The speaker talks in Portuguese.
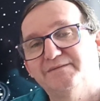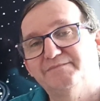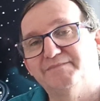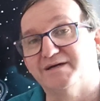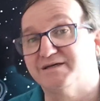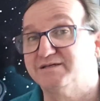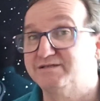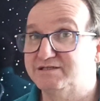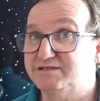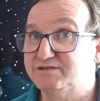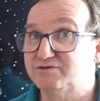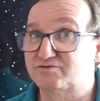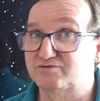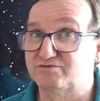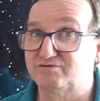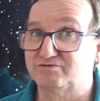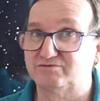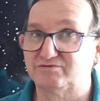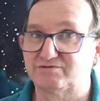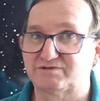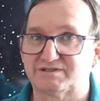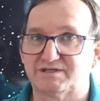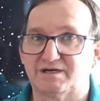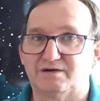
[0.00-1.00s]
Mas isso
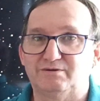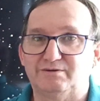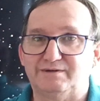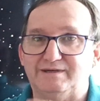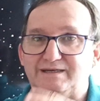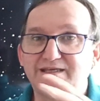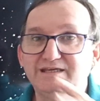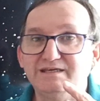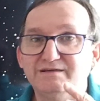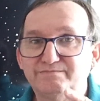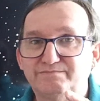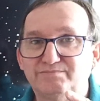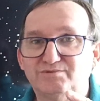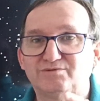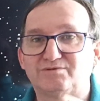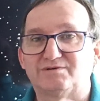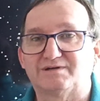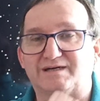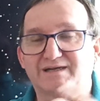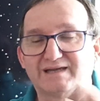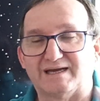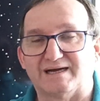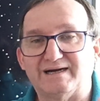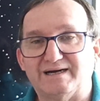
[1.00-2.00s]
num céu limpo,
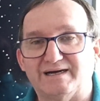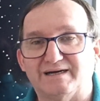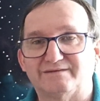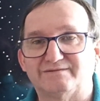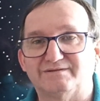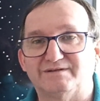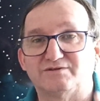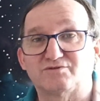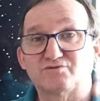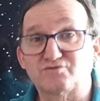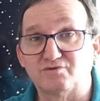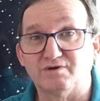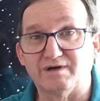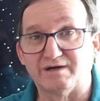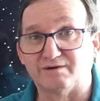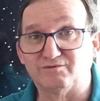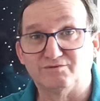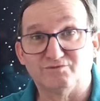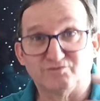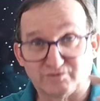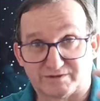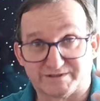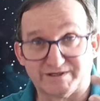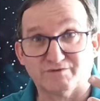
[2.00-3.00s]
claro, é
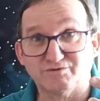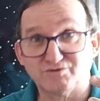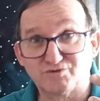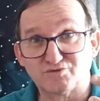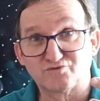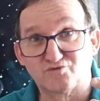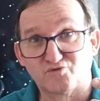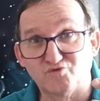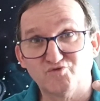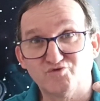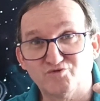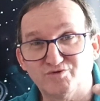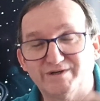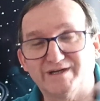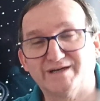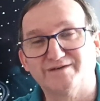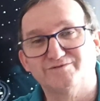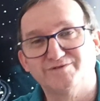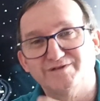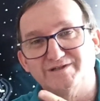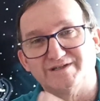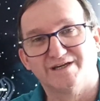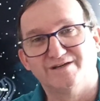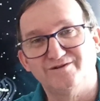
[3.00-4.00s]
um céu escuro né?
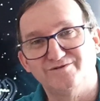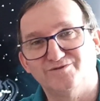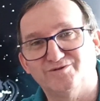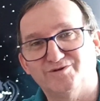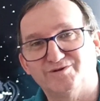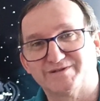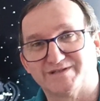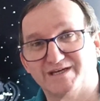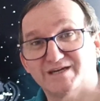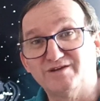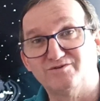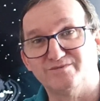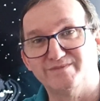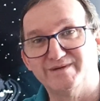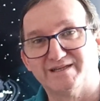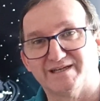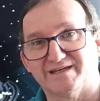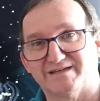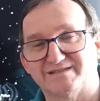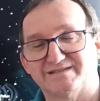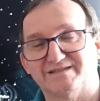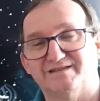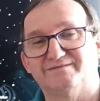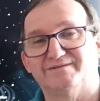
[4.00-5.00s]
no interior, sem
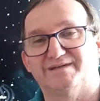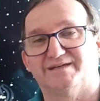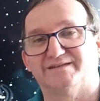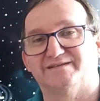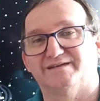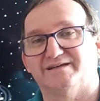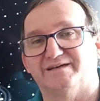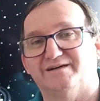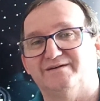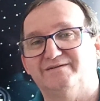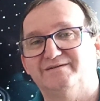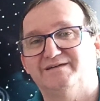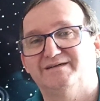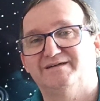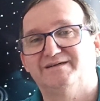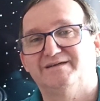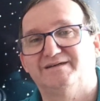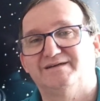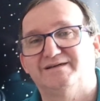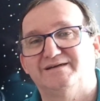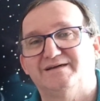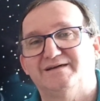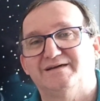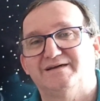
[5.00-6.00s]
iluminação lateral.
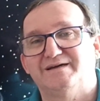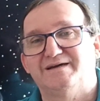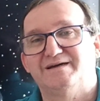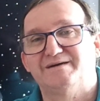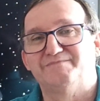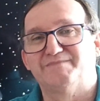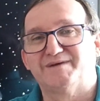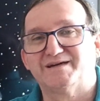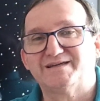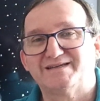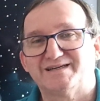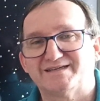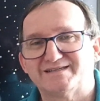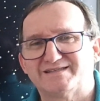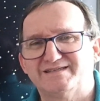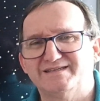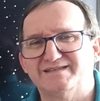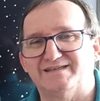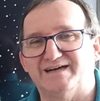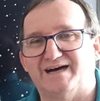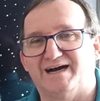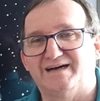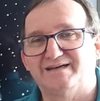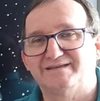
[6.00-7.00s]
Mas na
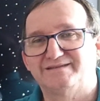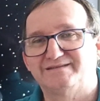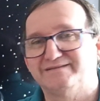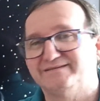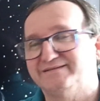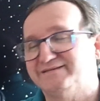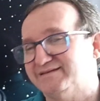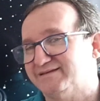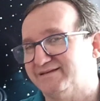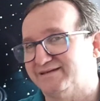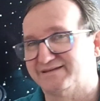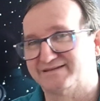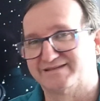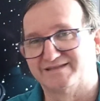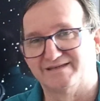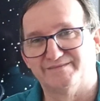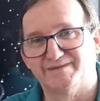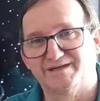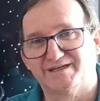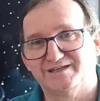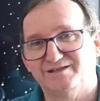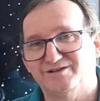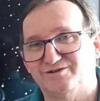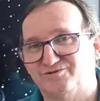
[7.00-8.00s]
cidade, essa
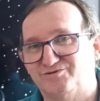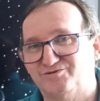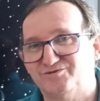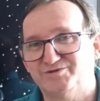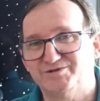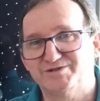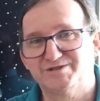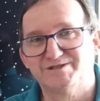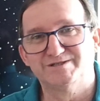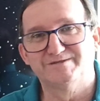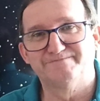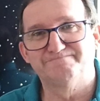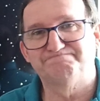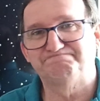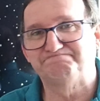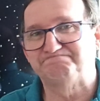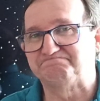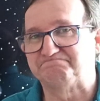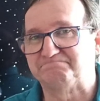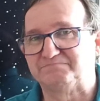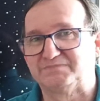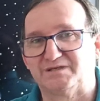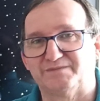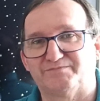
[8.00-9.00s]
magnitude,
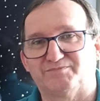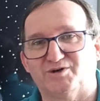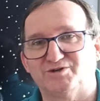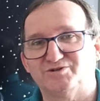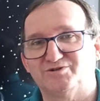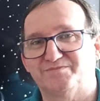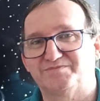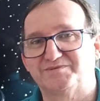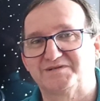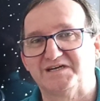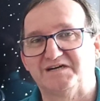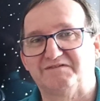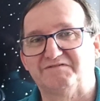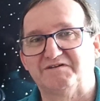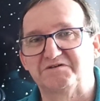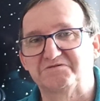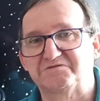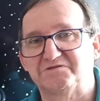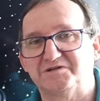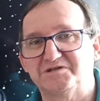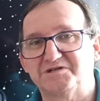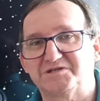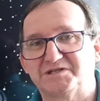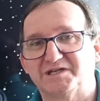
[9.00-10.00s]
você pode observar
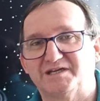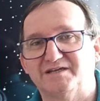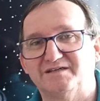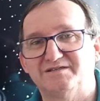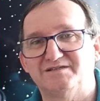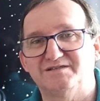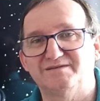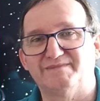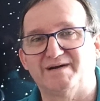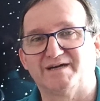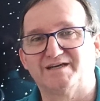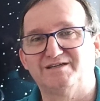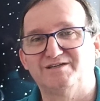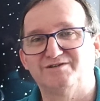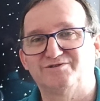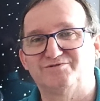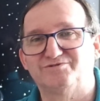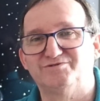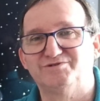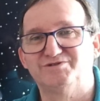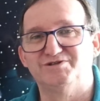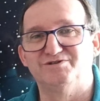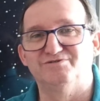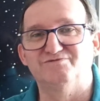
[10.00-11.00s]
só estrelas de
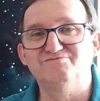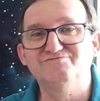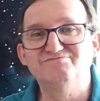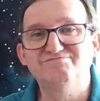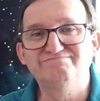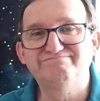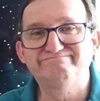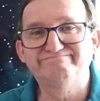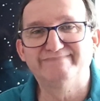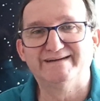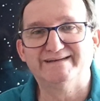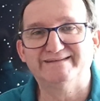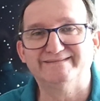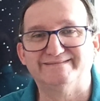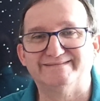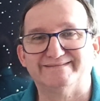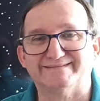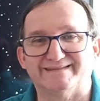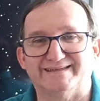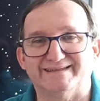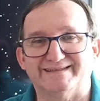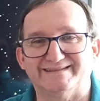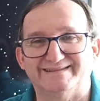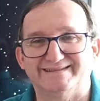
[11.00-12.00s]
magnitude 1,
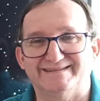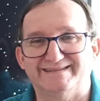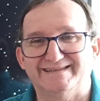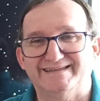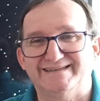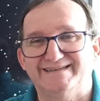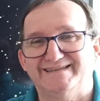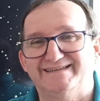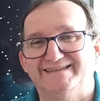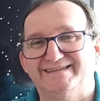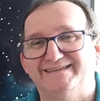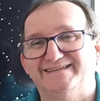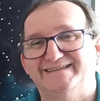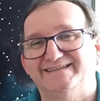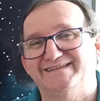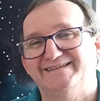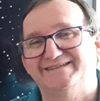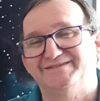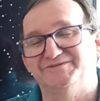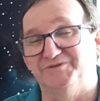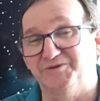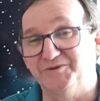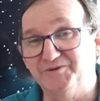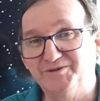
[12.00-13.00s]

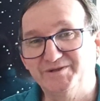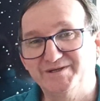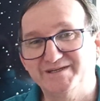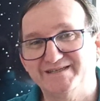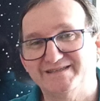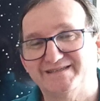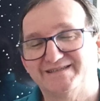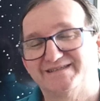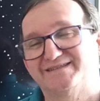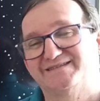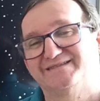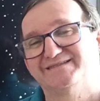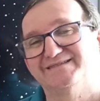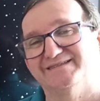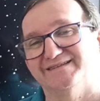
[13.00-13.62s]
2.